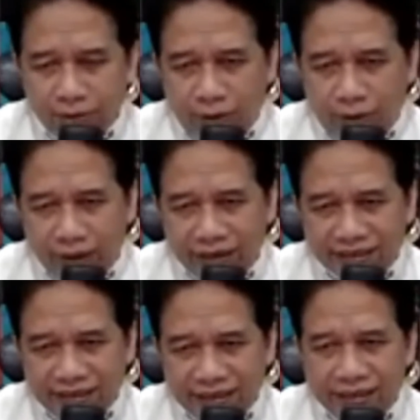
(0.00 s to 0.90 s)

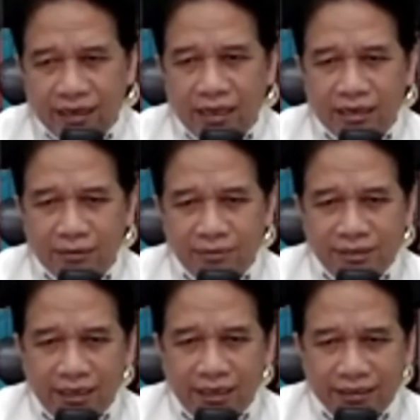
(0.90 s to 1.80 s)
politisi yang akan
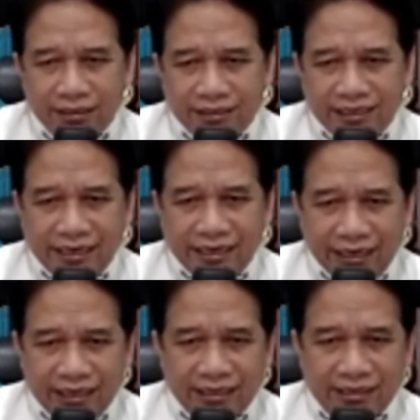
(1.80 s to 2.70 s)
menjadi
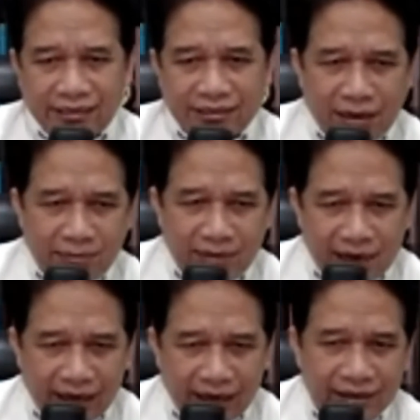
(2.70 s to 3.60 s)
ciri
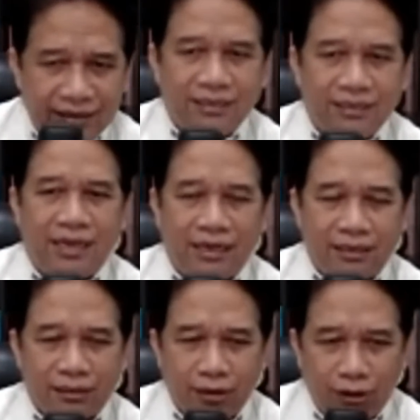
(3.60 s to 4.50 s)
kesamaan
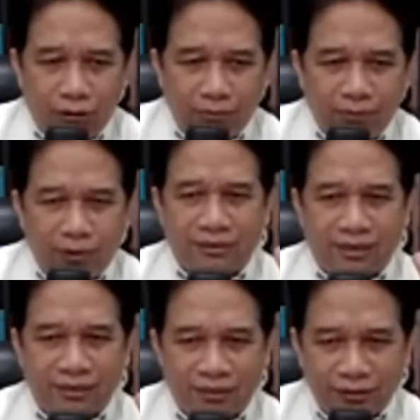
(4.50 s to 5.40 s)
dengan kelompok
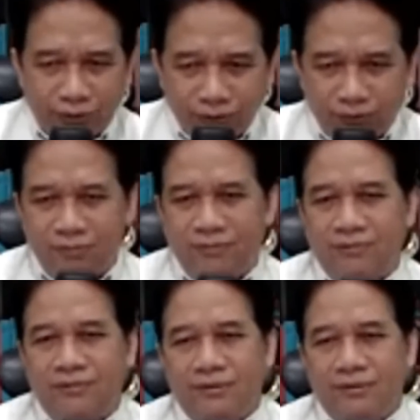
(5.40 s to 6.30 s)
tertentu
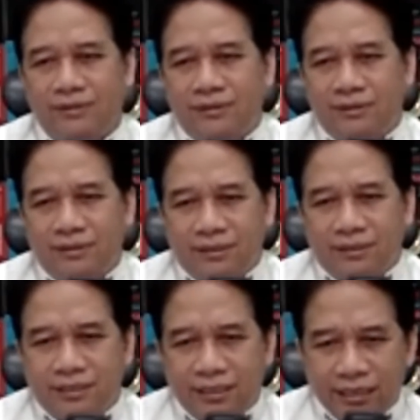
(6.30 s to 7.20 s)

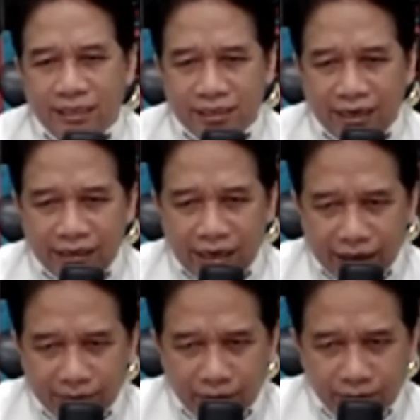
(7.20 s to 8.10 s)
sehingga selain
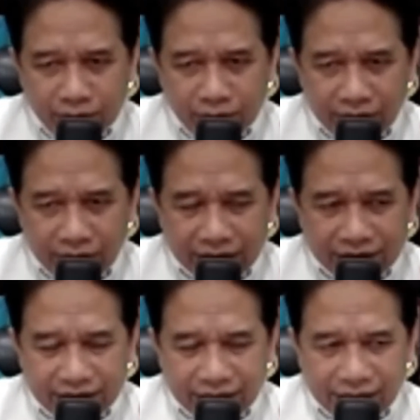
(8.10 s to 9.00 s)
akan memunculkan
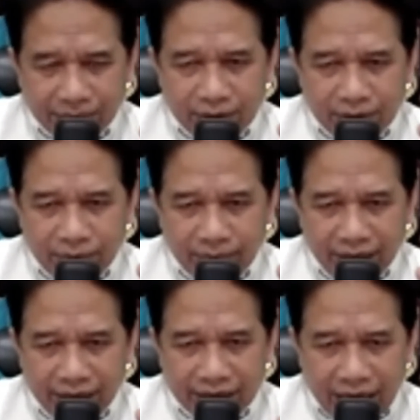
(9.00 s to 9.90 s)
sikap
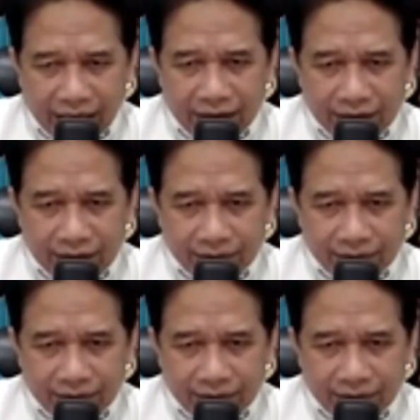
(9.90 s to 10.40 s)
kepemilikan,